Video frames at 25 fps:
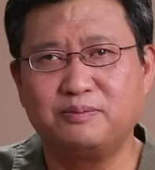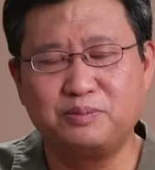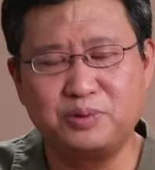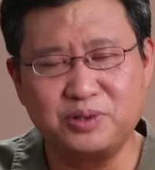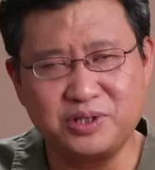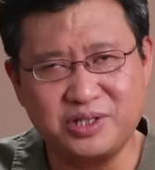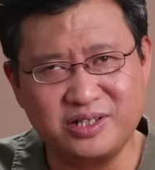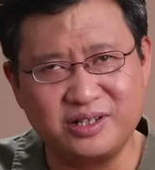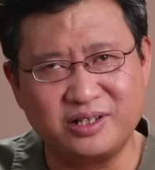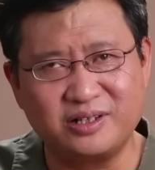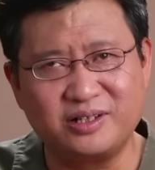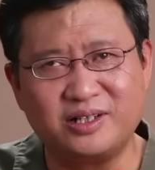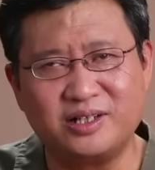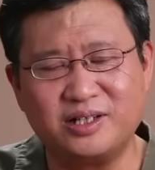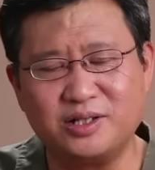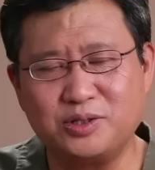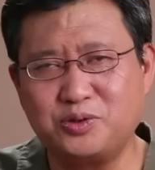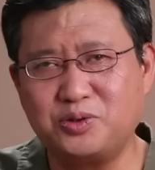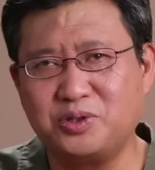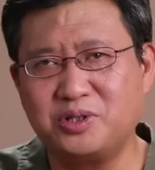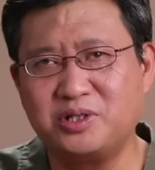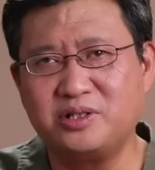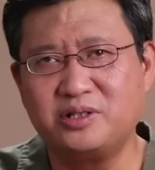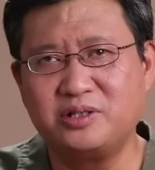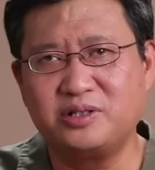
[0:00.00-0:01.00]
不仅俄
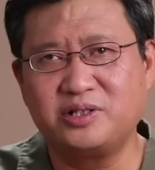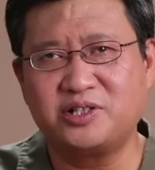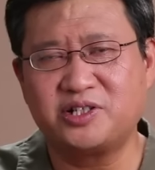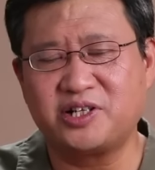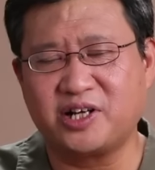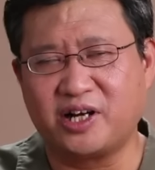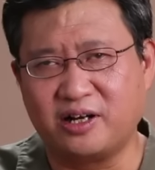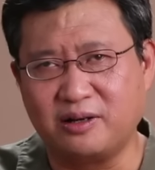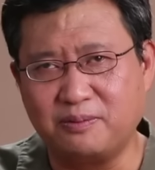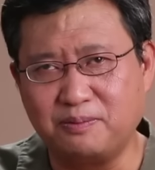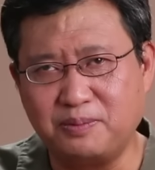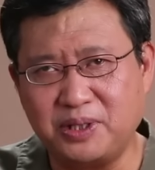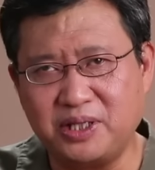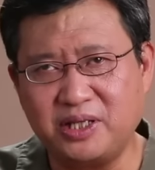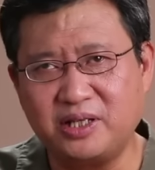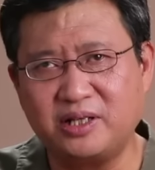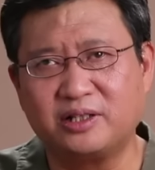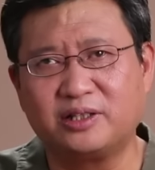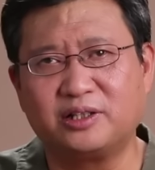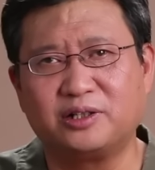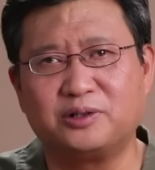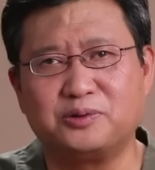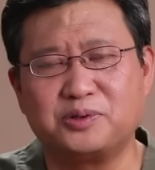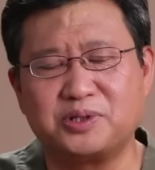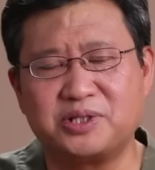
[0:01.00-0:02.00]
军成批
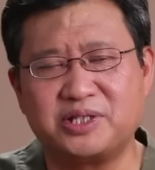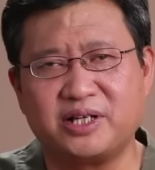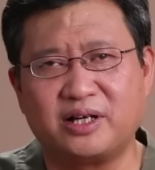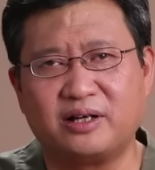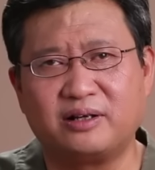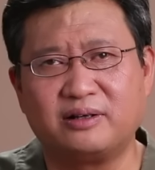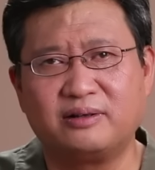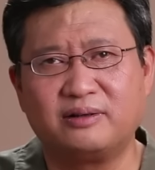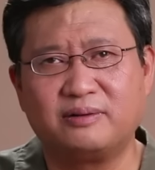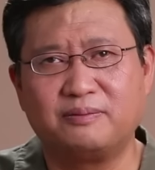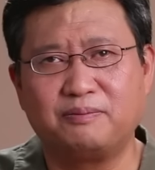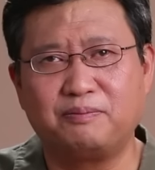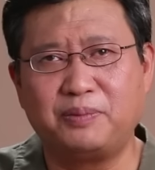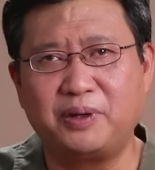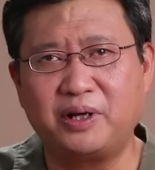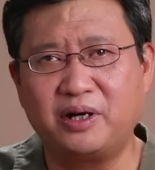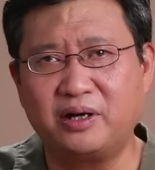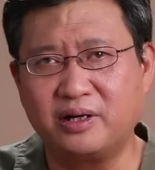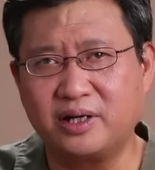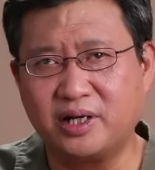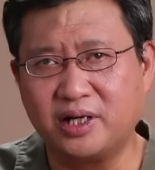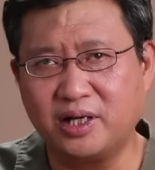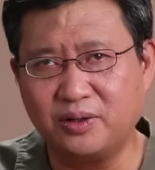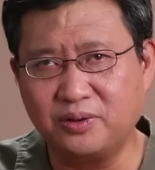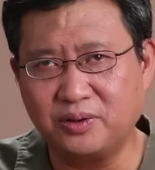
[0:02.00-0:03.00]
的投降，别
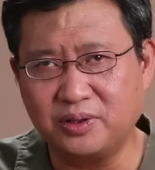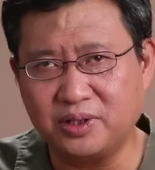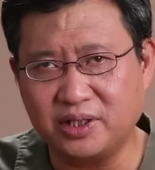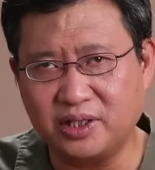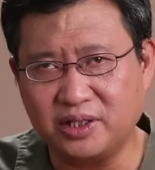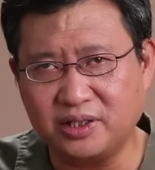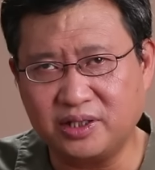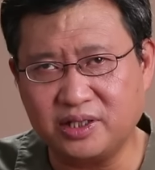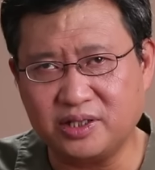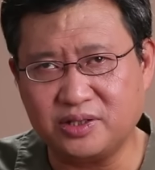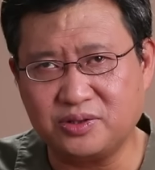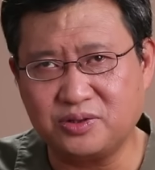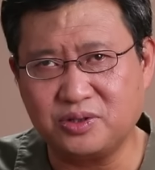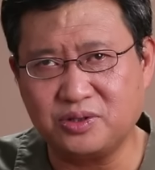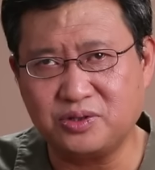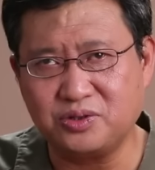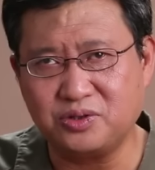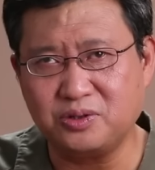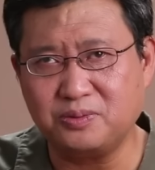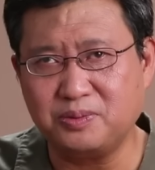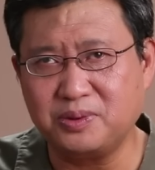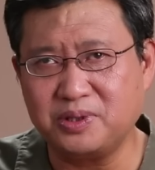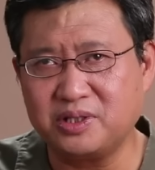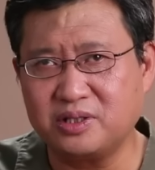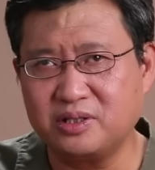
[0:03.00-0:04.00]
尔哥罗德地区
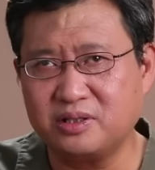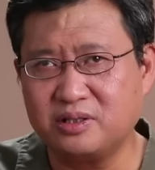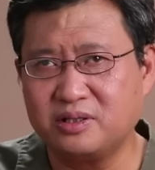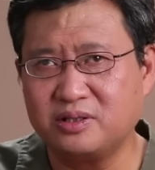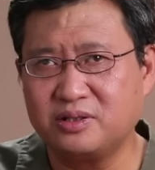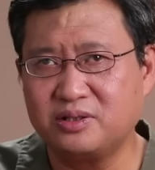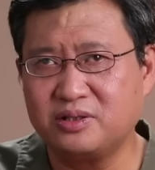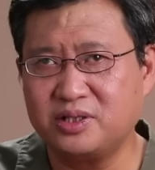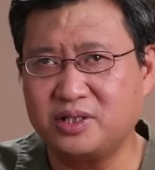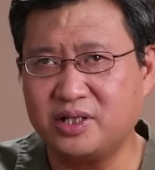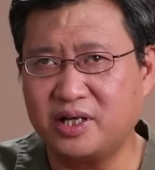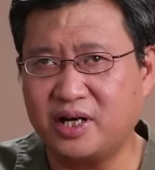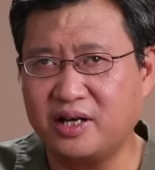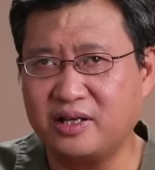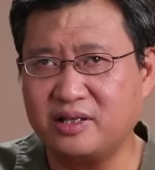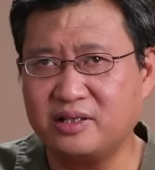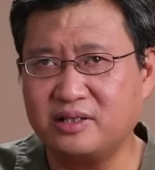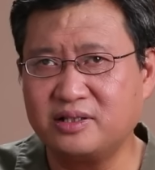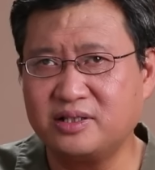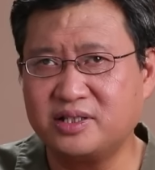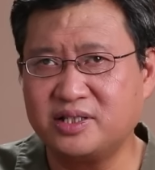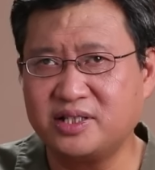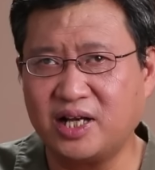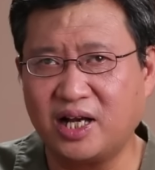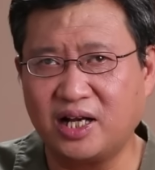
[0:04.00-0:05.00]
居民居
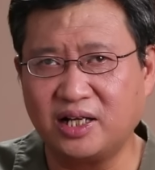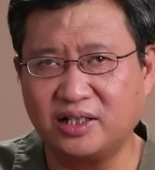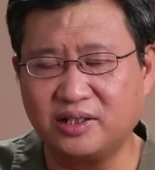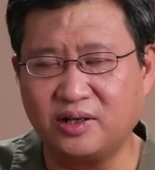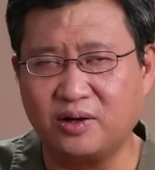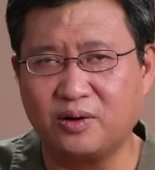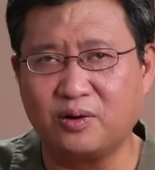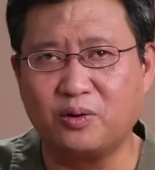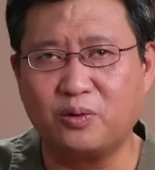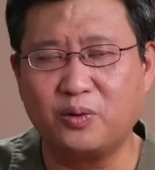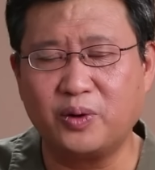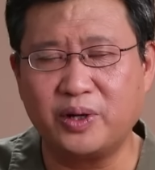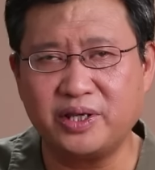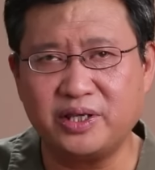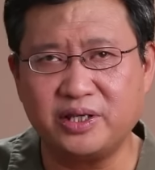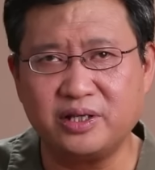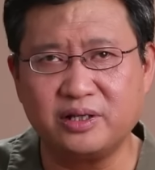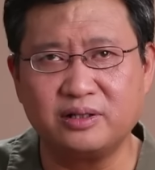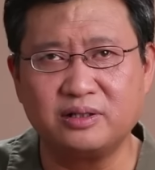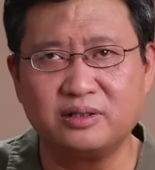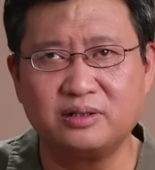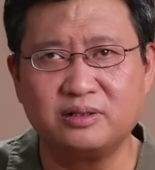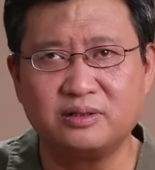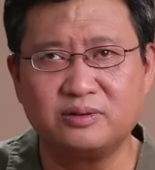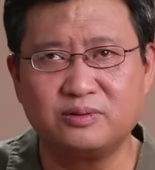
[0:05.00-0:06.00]
然夹道欢
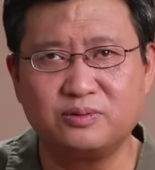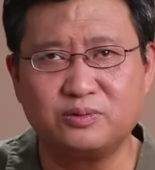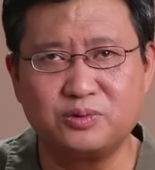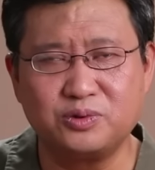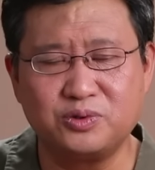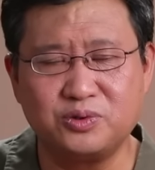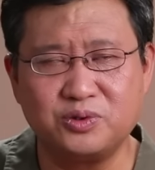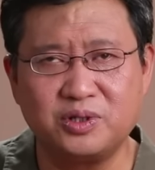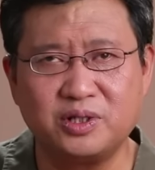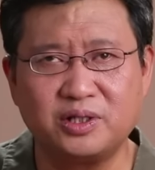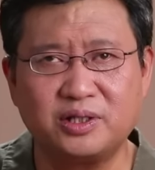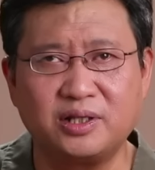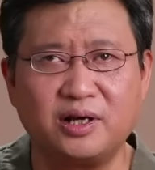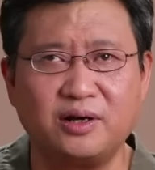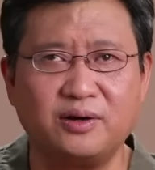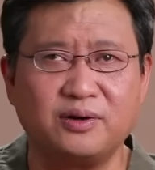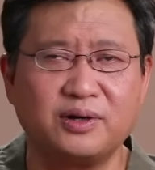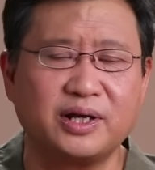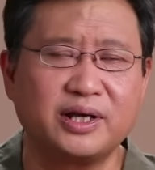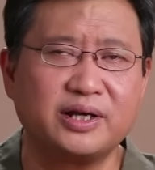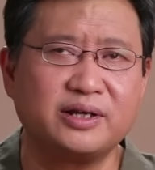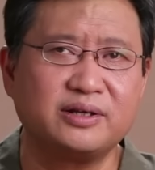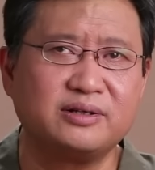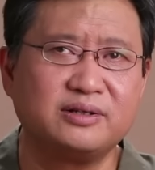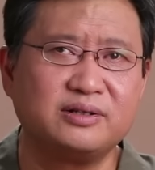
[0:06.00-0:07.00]
迎。 乌军的到
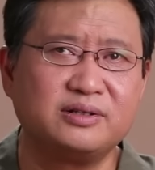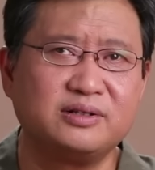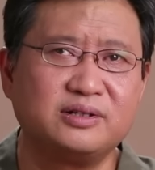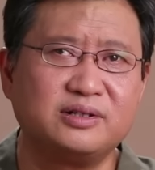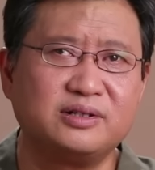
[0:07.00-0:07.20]
来，